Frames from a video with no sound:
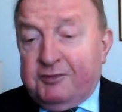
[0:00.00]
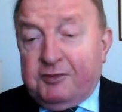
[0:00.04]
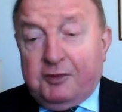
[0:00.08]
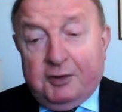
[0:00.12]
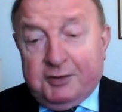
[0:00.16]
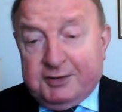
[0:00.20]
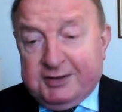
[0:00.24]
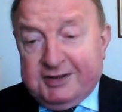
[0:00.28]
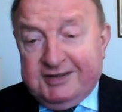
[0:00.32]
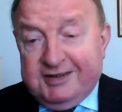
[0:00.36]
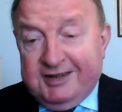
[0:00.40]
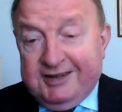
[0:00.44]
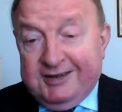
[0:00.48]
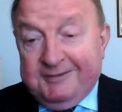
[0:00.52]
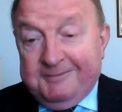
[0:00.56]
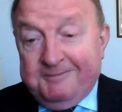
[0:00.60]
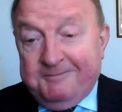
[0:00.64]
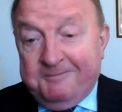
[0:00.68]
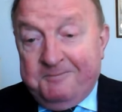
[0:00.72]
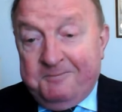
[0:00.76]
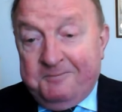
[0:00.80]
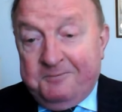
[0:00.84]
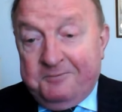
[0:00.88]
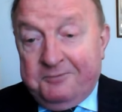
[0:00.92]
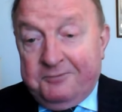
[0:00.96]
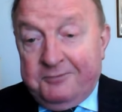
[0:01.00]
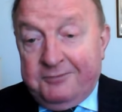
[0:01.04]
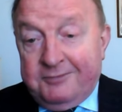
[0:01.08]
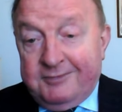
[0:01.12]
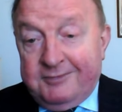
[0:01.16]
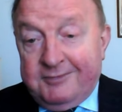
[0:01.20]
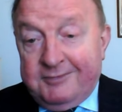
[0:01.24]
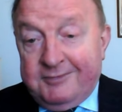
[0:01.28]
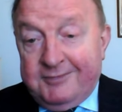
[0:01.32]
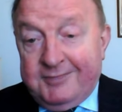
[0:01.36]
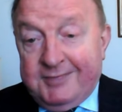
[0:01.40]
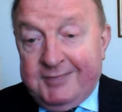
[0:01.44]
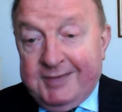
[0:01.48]
w Rosji?
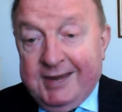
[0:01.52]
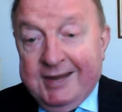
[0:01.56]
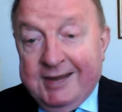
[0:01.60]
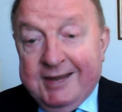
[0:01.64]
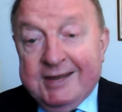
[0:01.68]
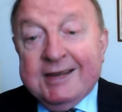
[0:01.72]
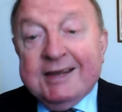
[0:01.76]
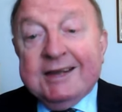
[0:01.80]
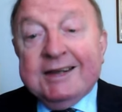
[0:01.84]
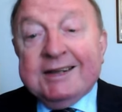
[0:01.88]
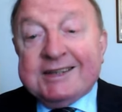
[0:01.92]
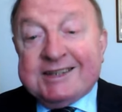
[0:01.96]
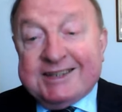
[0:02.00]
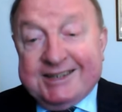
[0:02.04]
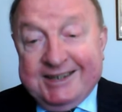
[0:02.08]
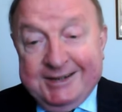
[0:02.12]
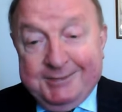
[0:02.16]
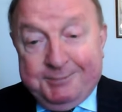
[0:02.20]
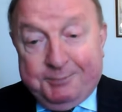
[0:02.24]
Mhm.